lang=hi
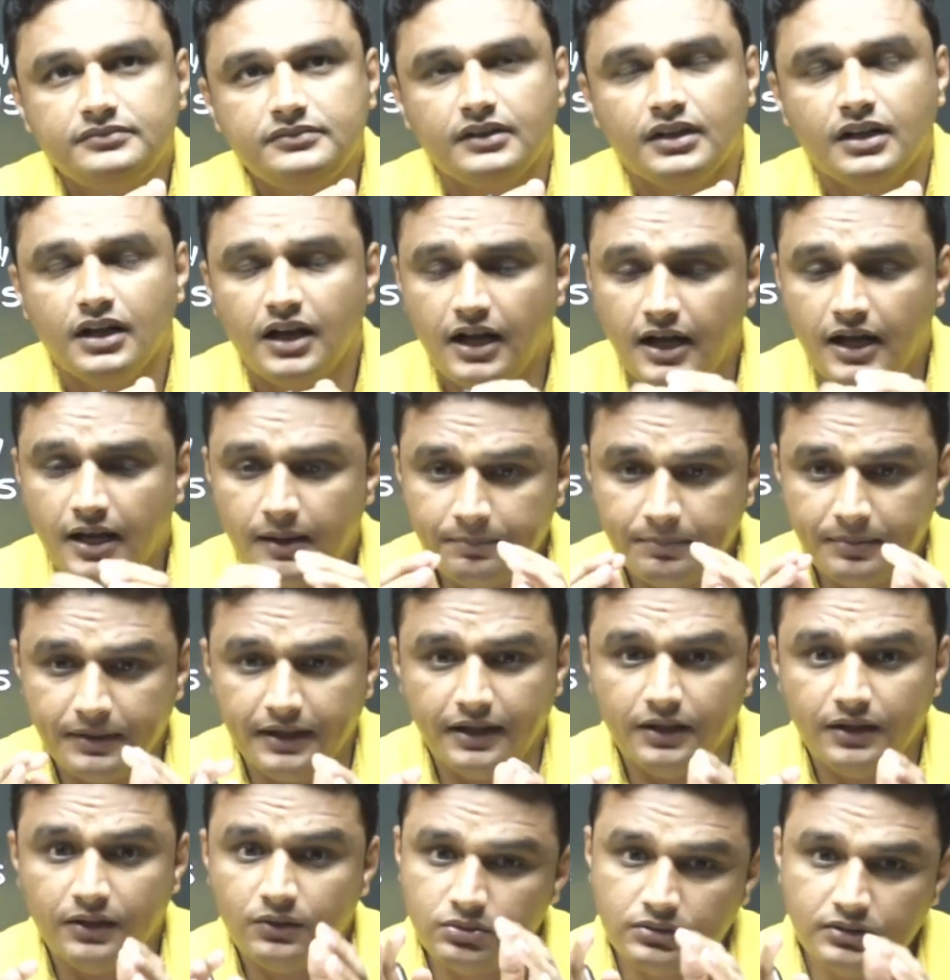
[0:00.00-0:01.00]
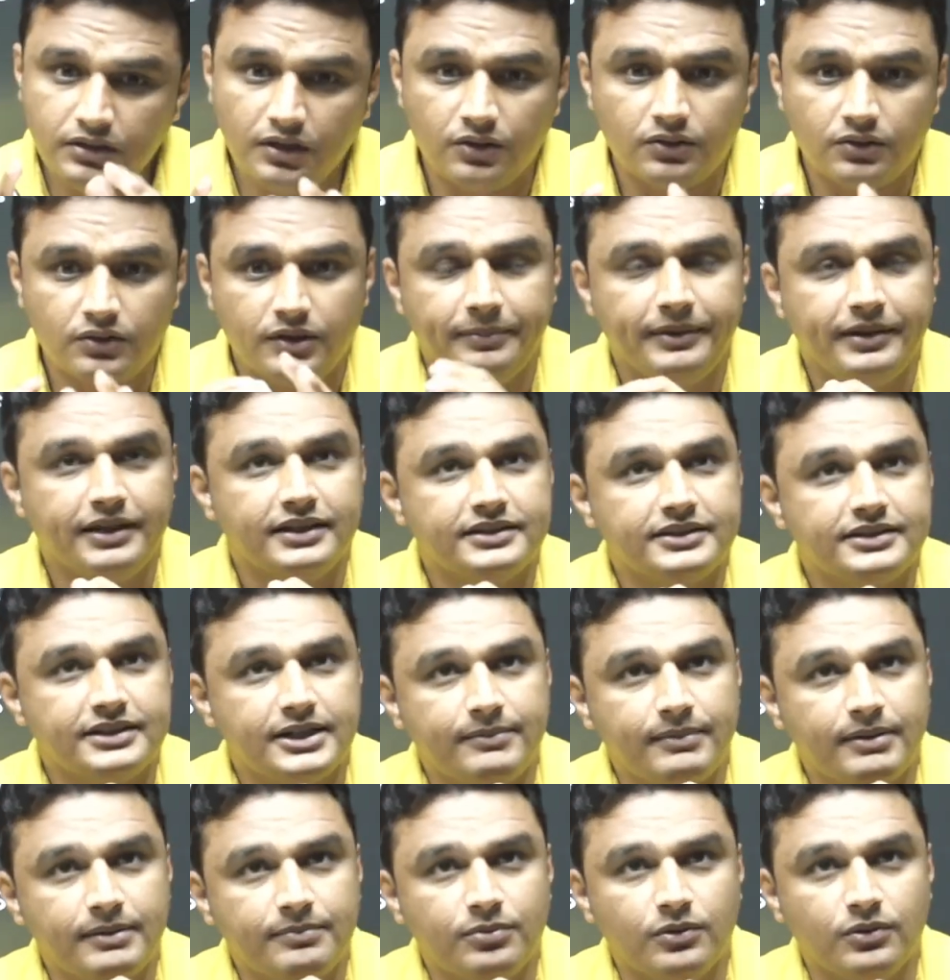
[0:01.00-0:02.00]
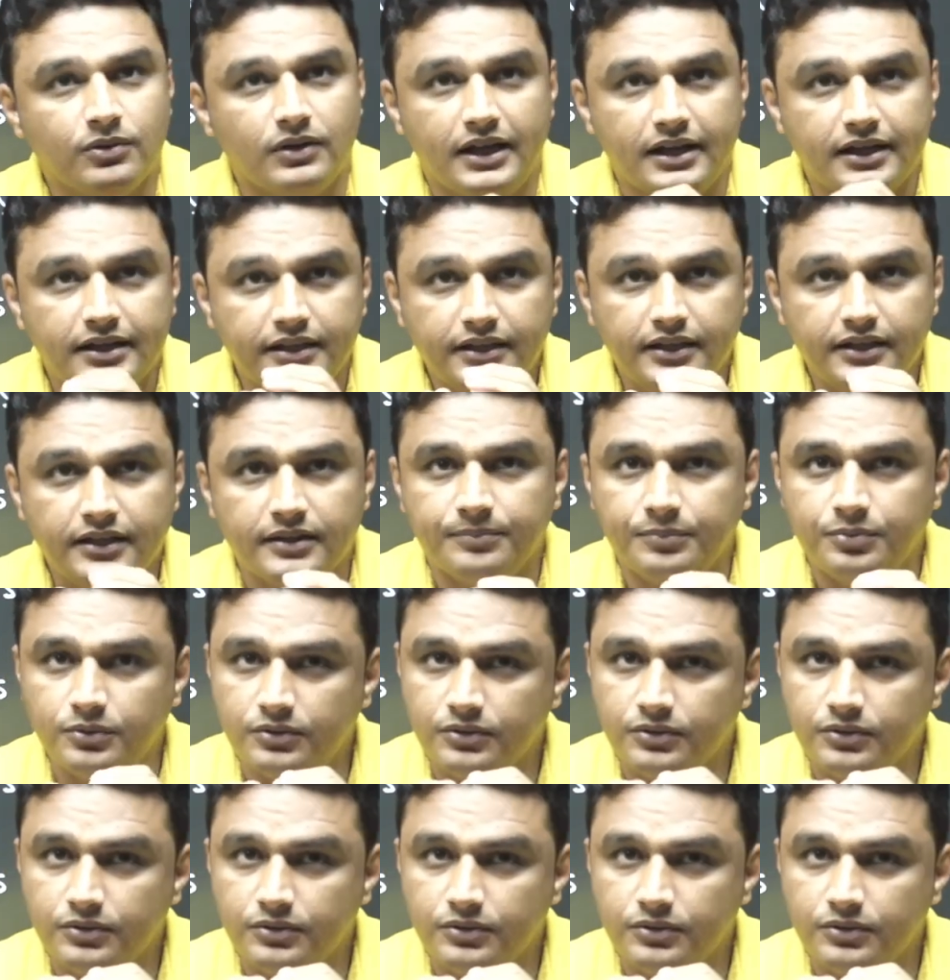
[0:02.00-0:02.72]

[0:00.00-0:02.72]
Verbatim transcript: आपने खुद नोटिफिकेशन में बोला कि कंप्यूटर